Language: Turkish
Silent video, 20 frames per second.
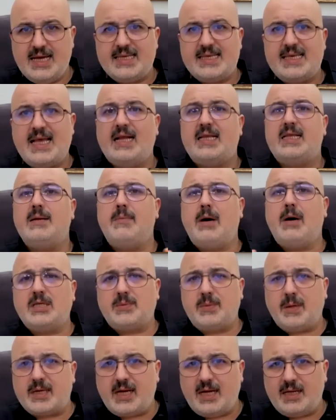kendi
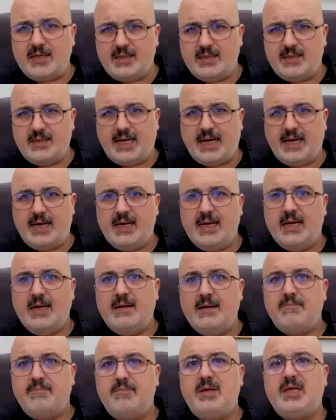başbakanlığına
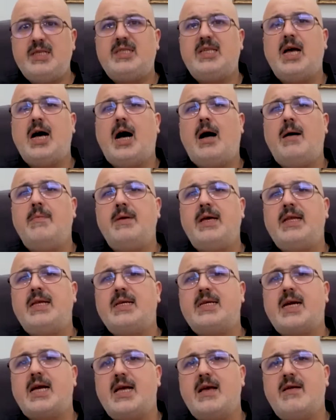bizi
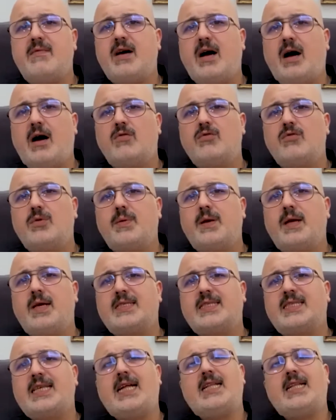Amerika'ya ve Avrupa'ya
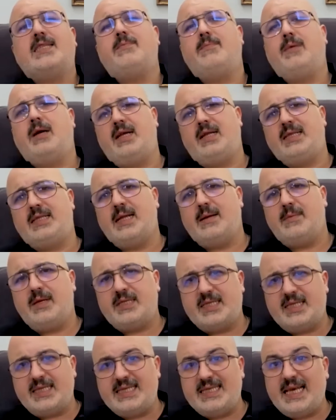satmayın
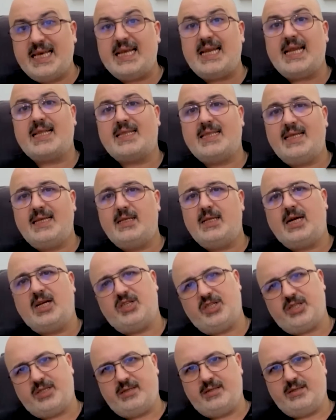demesi gerektiği de
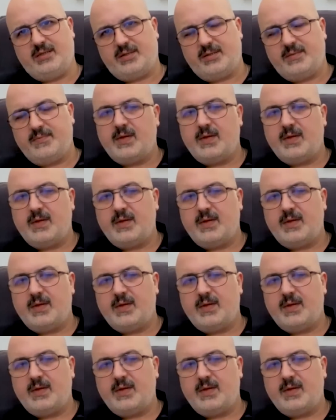açıktır.